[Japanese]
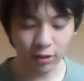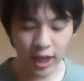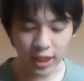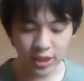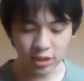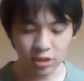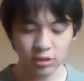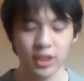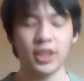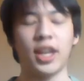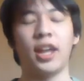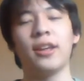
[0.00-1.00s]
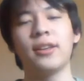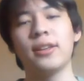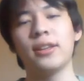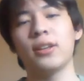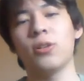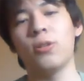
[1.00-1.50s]
が82点。
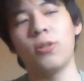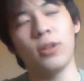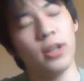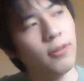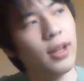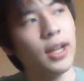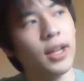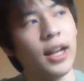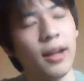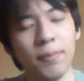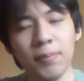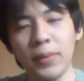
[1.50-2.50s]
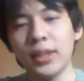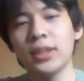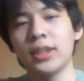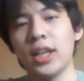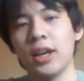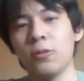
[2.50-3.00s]
これは頑張っ
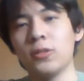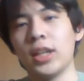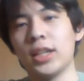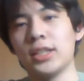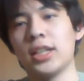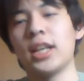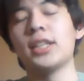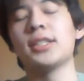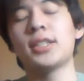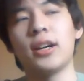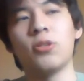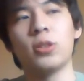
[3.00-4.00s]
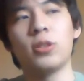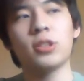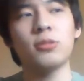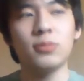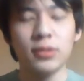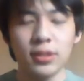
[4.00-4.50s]
た方なんじゃないですか。今
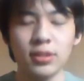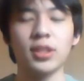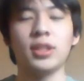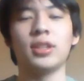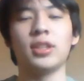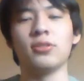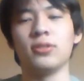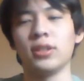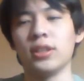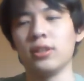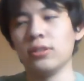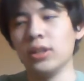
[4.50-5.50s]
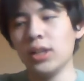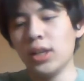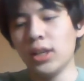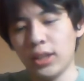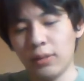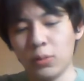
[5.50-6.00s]
年むずいって言ってる、
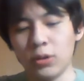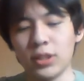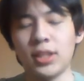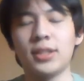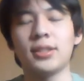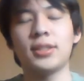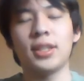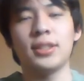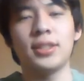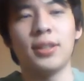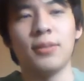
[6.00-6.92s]
ね、森哲先生